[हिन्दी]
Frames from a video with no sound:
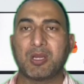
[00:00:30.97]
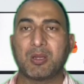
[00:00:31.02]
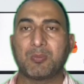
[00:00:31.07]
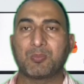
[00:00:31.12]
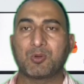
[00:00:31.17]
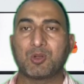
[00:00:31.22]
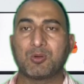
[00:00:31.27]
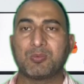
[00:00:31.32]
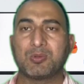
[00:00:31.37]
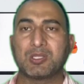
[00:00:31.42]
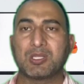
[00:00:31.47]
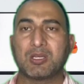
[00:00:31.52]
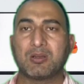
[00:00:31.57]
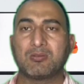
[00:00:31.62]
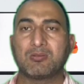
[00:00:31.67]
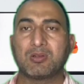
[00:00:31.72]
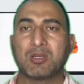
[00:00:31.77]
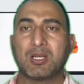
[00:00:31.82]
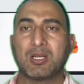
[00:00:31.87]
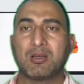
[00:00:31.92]
मैं आपको
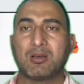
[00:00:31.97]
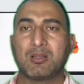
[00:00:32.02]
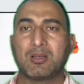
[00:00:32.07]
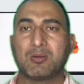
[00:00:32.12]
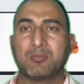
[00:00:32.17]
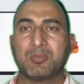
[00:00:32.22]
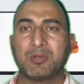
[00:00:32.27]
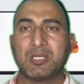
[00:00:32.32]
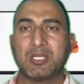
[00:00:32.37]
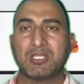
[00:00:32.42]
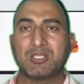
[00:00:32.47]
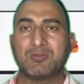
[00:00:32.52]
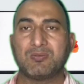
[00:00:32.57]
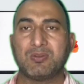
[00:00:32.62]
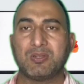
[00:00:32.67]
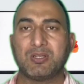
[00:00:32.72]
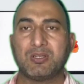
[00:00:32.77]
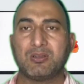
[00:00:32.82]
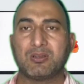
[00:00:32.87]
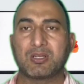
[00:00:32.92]
बताऊंगा और अपने इस
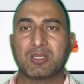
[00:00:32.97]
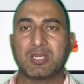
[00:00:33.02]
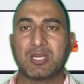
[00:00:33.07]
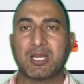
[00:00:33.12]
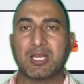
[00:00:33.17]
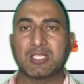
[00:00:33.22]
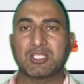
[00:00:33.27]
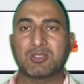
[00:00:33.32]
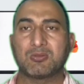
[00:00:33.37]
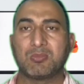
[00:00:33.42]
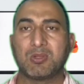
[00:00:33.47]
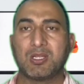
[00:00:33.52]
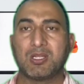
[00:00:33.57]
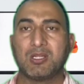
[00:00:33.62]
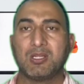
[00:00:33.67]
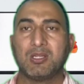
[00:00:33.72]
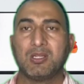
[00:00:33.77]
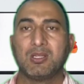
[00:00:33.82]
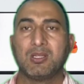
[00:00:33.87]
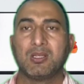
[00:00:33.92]
वीडियो के लास्ट में
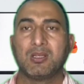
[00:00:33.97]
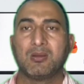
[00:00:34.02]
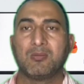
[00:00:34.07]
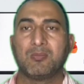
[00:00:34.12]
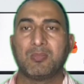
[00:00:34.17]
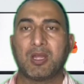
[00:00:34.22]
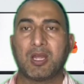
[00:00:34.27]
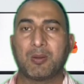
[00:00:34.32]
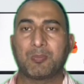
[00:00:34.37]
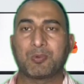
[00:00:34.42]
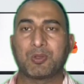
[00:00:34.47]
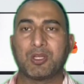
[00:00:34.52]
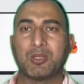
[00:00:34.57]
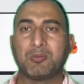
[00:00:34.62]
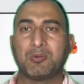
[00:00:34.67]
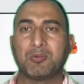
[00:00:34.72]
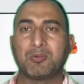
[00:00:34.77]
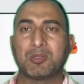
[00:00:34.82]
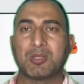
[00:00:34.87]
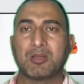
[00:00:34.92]
मैं आपको ये
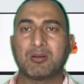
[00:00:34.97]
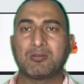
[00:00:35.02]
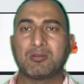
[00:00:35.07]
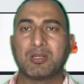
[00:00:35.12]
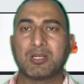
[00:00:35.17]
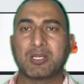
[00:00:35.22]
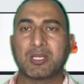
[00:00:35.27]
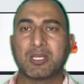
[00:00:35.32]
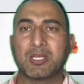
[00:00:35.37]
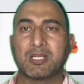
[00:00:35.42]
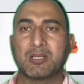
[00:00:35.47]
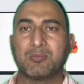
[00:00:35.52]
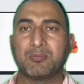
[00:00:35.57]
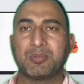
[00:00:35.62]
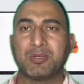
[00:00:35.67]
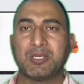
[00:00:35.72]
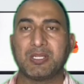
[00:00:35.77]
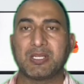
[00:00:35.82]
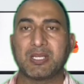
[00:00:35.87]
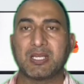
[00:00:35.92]
भी बताऊंगा कि ये
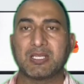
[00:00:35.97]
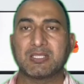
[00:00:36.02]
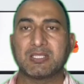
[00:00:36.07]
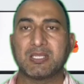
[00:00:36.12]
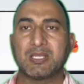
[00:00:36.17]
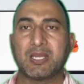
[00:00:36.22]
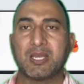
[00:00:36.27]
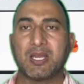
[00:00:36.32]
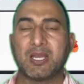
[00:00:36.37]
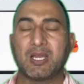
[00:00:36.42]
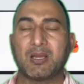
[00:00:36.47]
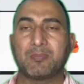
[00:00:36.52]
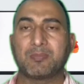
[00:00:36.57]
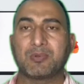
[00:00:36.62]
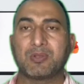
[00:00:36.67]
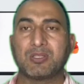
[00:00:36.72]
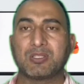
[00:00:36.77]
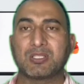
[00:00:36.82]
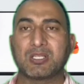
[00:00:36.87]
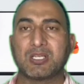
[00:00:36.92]
कंपनी कैसी है
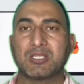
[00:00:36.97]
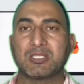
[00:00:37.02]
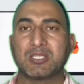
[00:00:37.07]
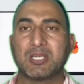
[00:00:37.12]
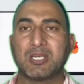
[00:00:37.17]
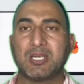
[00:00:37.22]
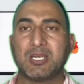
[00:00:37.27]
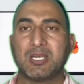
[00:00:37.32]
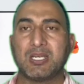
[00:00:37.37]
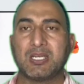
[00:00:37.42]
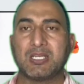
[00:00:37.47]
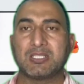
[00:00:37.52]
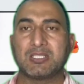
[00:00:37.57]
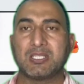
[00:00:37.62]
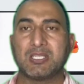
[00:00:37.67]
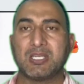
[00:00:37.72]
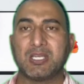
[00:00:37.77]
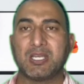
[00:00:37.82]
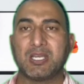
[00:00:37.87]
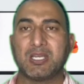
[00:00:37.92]
आपको इसका शेयर लेना
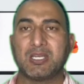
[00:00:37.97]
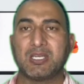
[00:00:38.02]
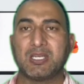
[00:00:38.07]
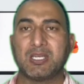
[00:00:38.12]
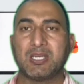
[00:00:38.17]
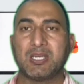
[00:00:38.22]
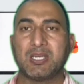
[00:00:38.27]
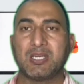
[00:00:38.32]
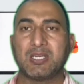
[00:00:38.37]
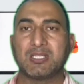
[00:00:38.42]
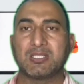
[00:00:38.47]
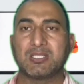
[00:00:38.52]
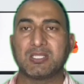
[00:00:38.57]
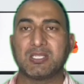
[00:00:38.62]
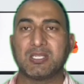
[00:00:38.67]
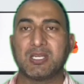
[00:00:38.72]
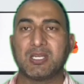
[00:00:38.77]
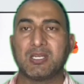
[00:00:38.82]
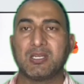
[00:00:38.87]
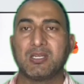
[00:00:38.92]
चाहिए या नहीं लेना
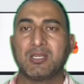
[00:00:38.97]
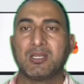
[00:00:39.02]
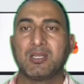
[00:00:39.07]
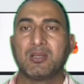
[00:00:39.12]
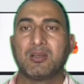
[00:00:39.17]
चाहिए